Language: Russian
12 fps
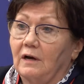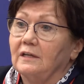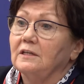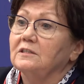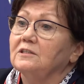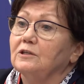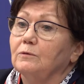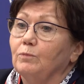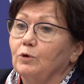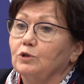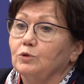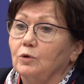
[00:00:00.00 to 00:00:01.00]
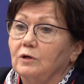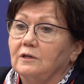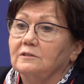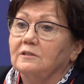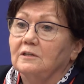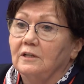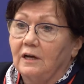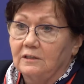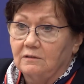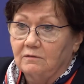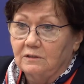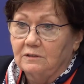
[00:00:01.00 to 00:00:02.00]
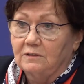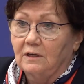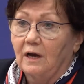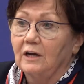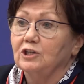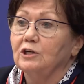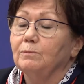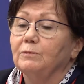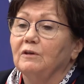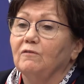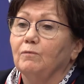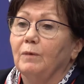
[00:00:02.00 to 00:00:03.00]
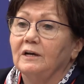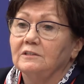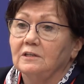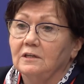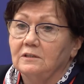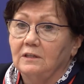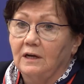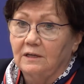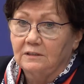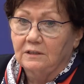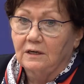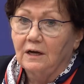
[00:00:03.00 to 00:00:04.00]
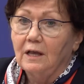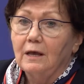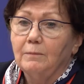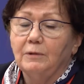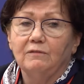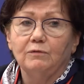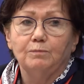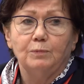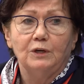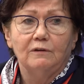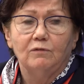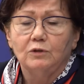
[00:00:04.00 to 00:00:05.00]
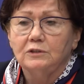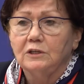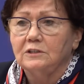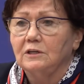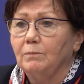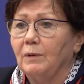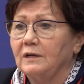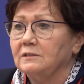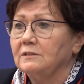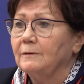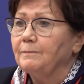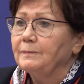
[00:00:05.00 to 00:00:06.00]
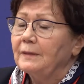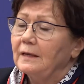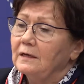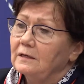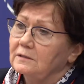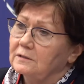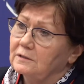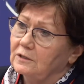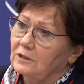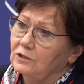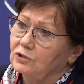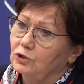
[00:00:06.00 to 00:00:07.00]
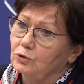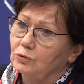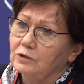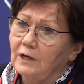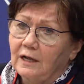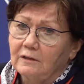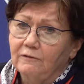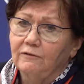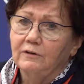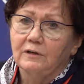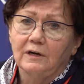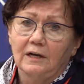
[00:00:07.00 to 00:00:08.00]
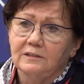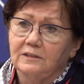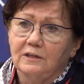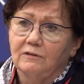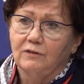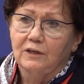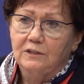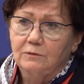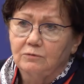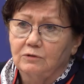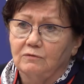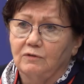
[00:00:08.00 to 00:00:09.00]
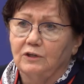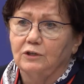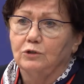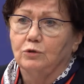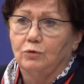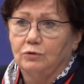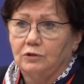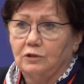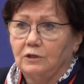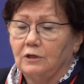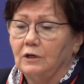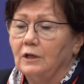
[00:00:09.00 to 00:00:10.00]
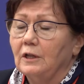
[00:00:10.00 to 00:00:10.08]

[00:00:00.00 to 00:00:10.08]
она до сих пор только складывается. Ошибки в базах данных, при переводе этих баз с, из журналов разных ведомств в электронные.